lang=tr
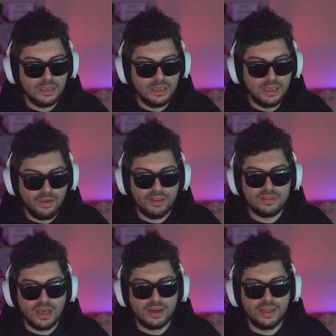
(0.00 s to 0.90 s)
Ee, evet
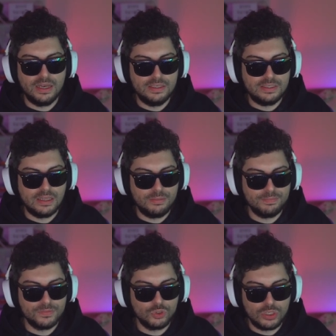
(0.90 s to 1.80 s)
Yahreyn'i izledim.
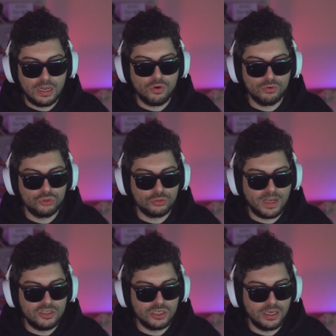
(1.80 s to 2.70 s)
Güzel konuştu
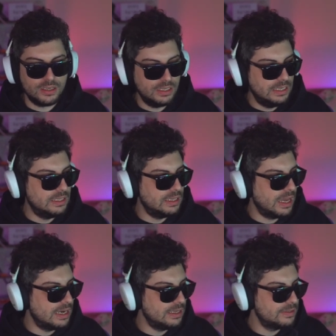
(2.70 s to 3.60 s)
bence. İyiydi
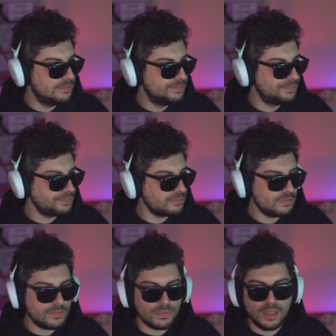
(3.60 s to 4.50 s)
yani.
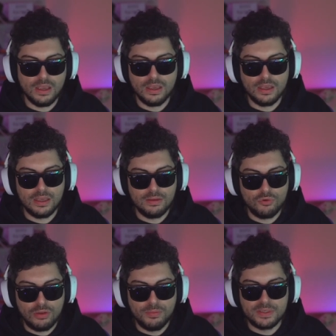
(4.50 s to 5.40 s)
Ee,
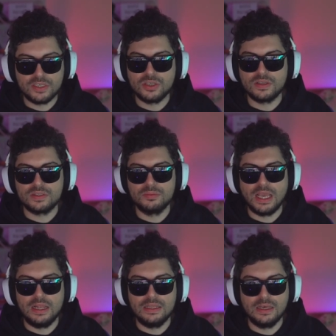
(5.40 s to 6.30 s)
böyle bir mesaj atasım
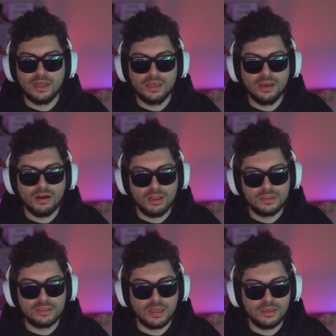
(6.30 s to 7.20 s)
geldi. Hani
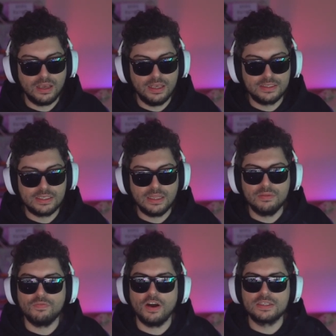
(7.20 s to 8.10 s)
alttan eskiden
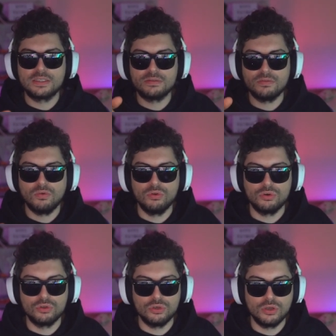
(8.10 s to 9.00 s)
fax
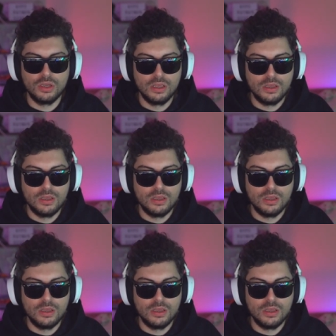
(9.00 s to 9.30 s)
olurdu.